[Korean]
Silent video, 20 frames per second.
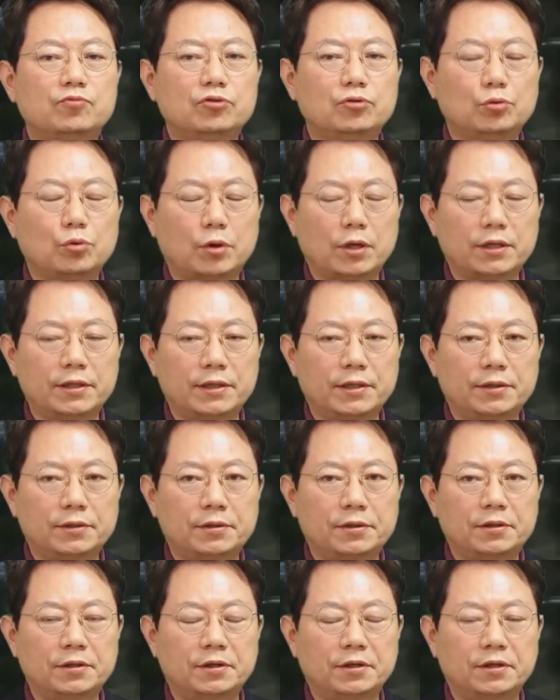물고
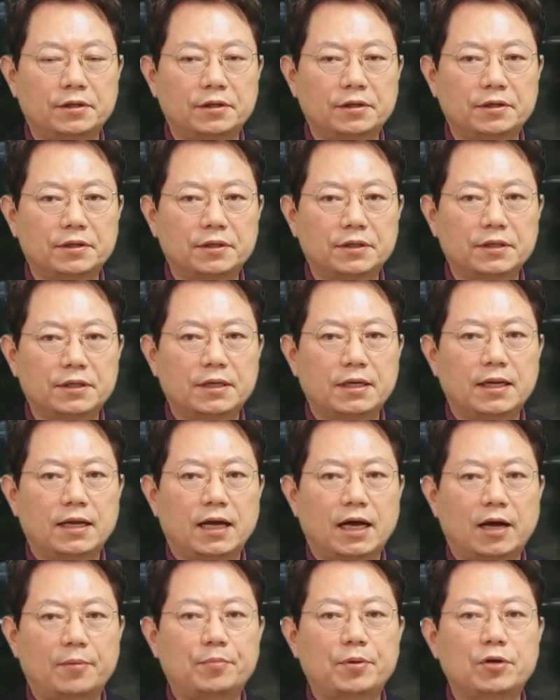돌았네요
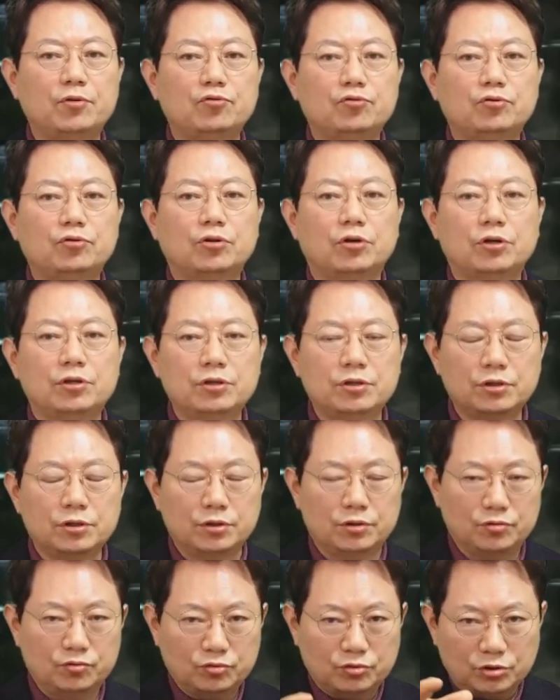앞에
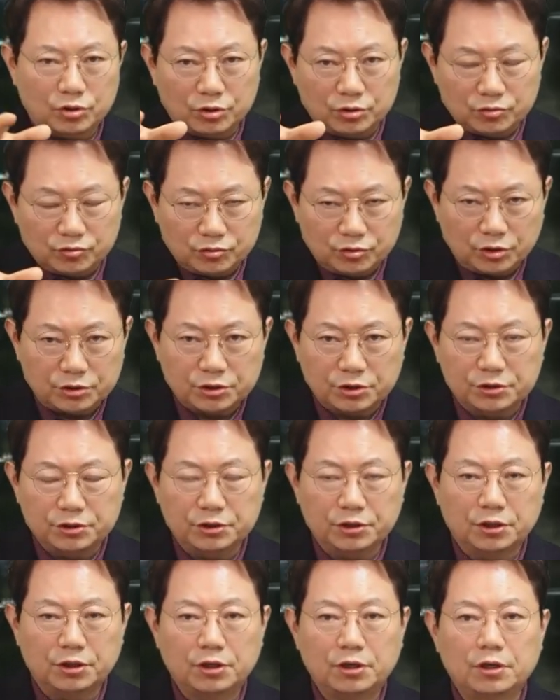유턴 유턴
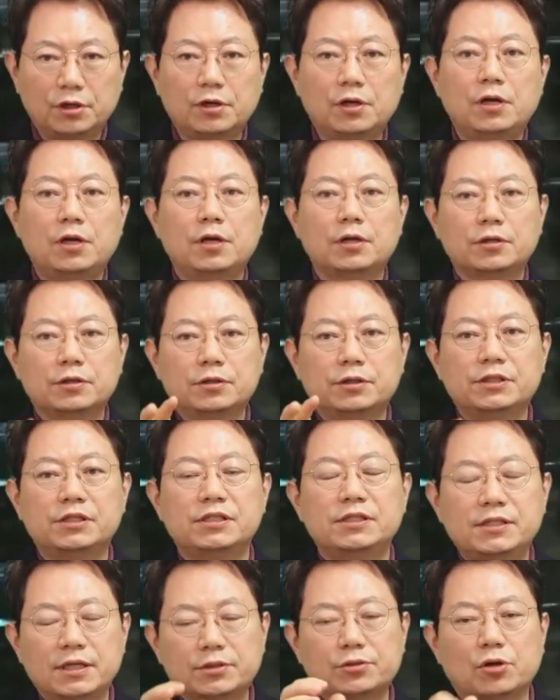구역선이요 그
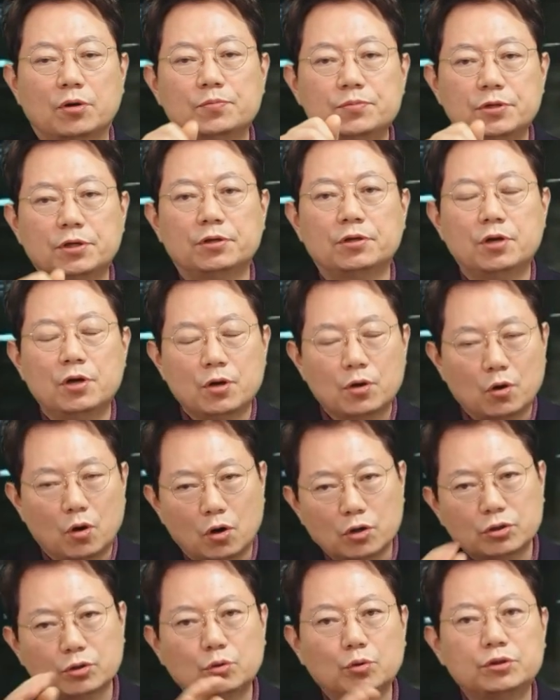흰색 점선
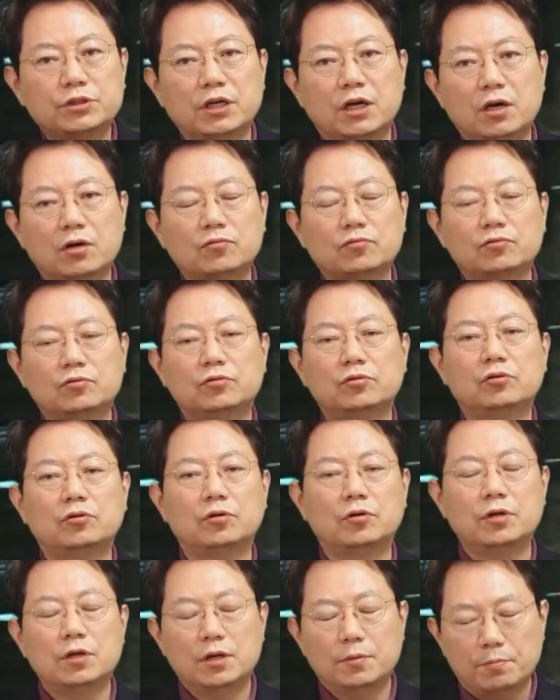거기서 돌지
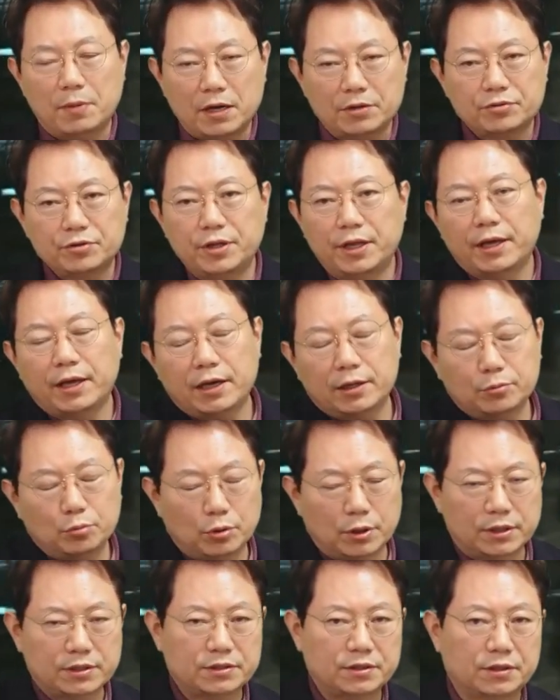않고 바퀴 4개가
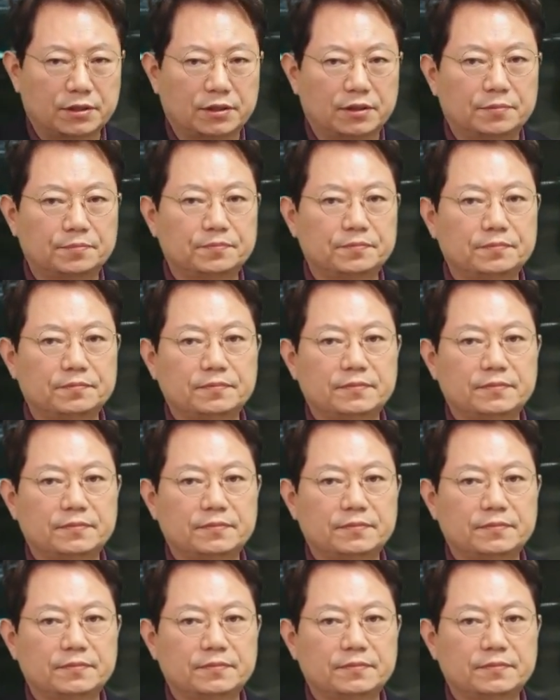돌았어요